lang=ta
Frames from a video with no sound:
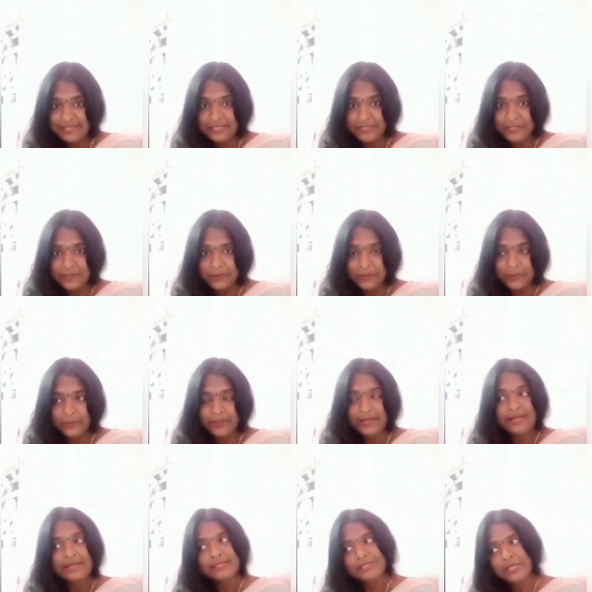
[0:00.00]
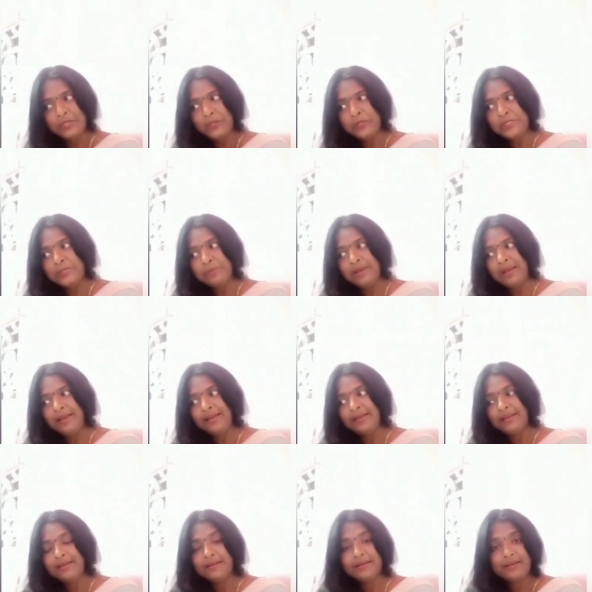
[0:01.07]
இருக்கோம் சந்தோஷமாக
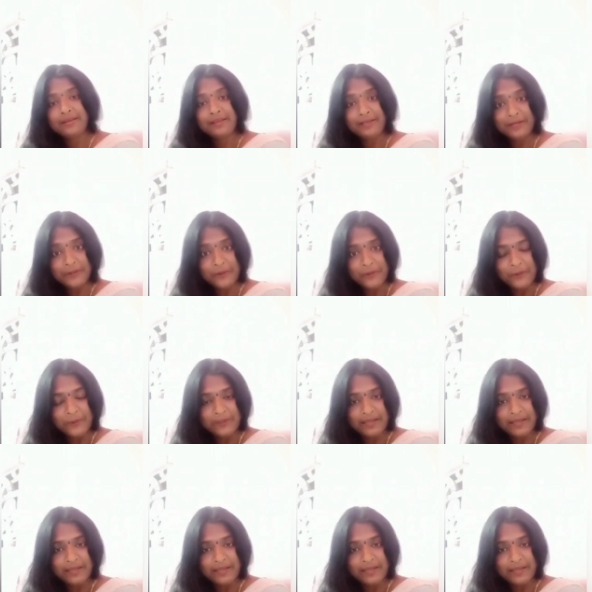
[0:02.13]
இருக்கணும்னு